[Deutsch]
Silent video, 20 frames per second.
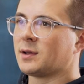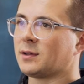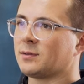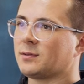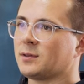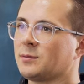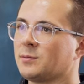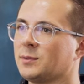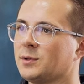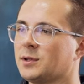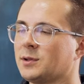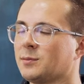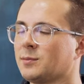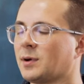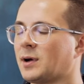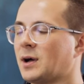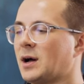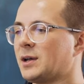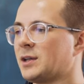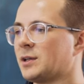das dann mit dem
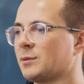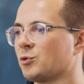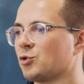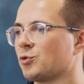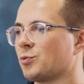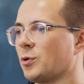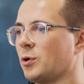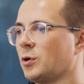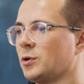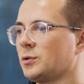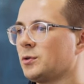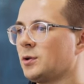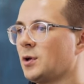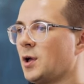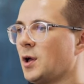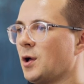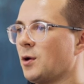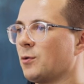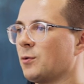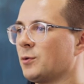Berater besprochen.
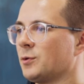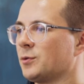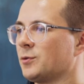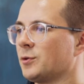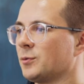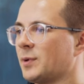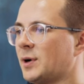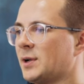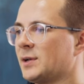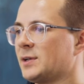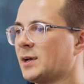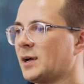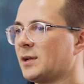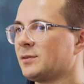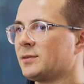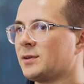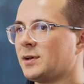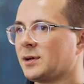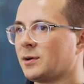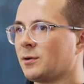Und sobald die
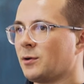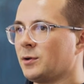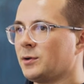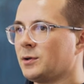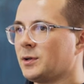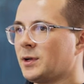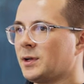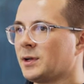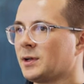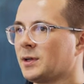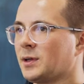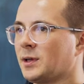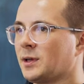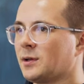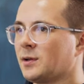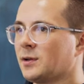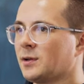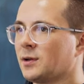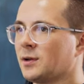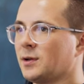Anzeige online
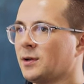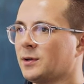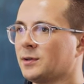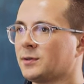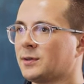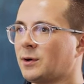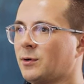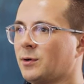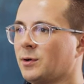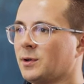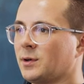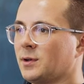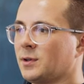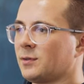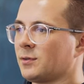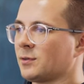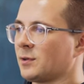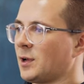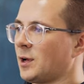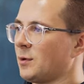ging, äh, dauerte
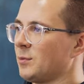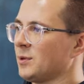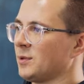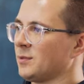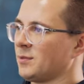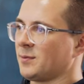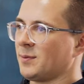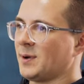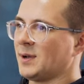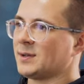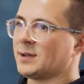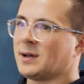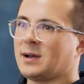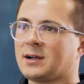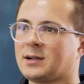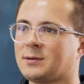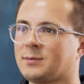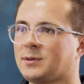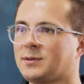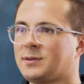es, glaube ich, zwei
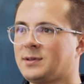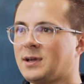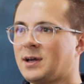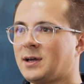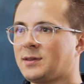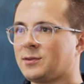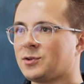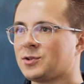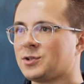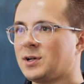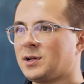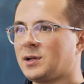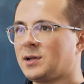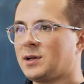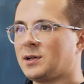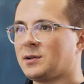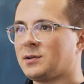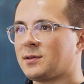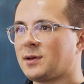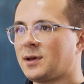Tage, bis die erste
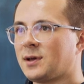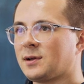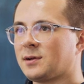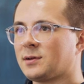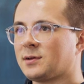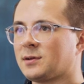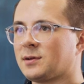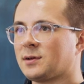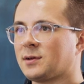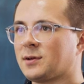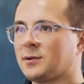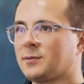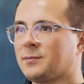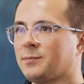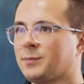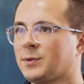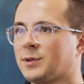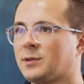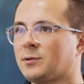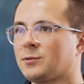Stellenanzeige
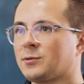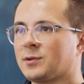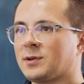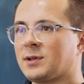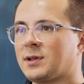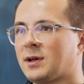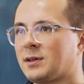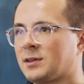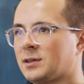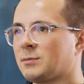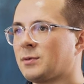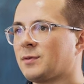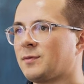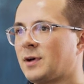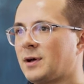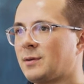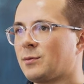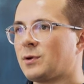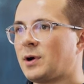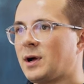ähm, bzw. die erste
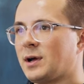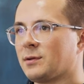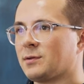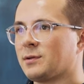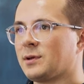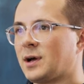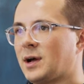Bewerbung ein,